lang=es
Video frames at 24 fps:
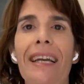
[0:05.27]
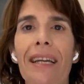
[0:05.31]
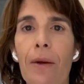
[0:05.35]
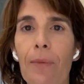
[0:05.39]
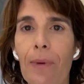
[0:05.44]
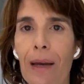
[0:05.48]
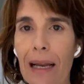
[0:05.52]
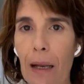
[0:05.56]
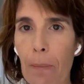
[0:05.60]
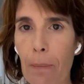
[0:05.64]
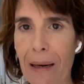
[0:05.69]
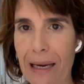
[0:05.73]

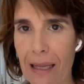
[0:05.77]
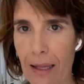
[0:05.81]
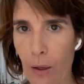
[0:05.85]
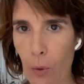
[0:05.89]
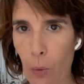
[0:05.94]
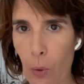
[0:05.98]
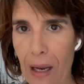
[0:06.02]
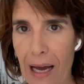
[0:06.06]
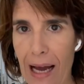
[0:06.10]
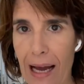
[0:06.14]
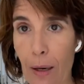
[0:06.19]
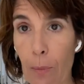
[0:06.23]
nivel
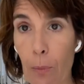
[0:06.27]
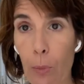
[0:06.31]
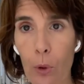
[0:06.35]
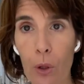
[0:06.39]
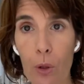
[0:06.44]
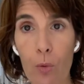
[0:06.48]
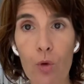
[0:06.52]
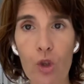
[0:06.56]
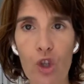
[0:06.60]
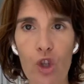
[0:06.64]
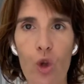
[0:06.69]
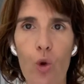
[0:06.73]
particular
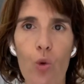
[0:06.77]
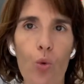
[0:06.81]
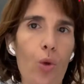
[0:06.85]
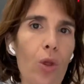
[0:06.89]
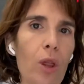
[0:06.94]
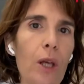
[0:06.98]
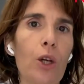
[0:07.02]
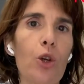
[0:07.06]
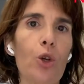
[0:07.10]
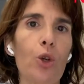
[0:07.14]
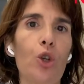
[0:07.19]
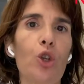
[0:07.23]
podemos
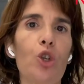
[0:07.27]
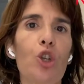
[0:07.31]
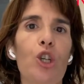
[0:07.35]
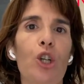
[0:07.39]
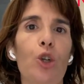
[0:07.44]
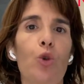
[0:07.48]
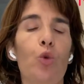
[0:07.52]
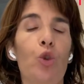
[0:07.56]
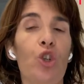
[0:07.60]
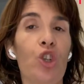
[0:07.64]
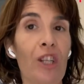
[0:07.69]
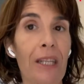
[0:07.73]
deducirnos
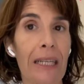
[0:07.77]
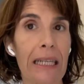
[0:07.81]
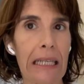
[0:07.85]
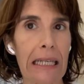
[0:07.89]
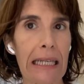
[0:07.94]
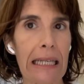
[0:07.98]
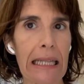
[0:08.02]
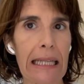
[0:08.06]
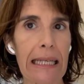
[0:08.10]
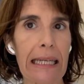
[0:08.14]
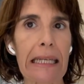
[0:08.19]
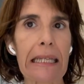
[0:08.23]
en nuestras
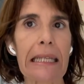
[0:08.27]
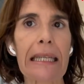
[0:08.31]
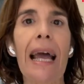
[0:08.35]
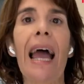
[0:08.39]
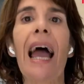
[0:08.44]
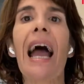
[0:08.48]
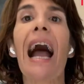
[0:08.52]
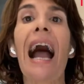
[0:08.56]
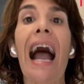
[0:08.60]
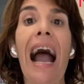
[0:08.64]
rentas